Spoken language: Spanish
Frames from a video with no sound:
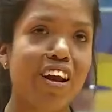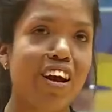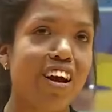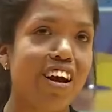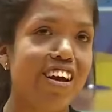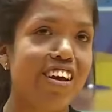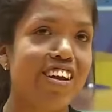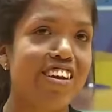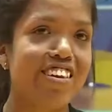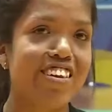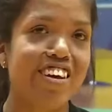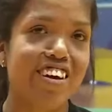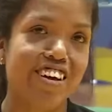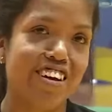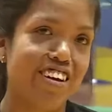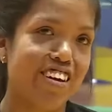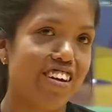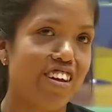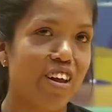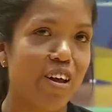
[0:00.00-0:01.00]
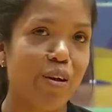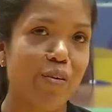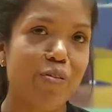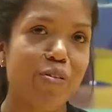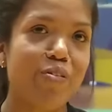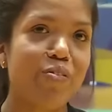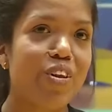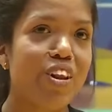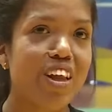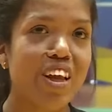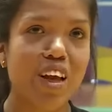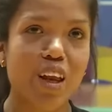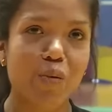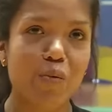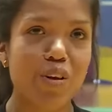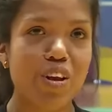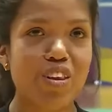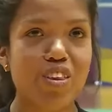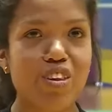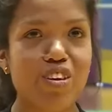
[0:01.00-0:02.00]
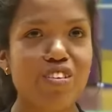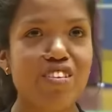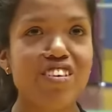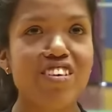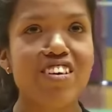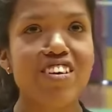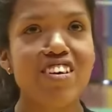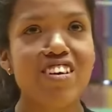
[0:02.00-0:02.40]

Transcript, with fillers: en las calles hay discriminación.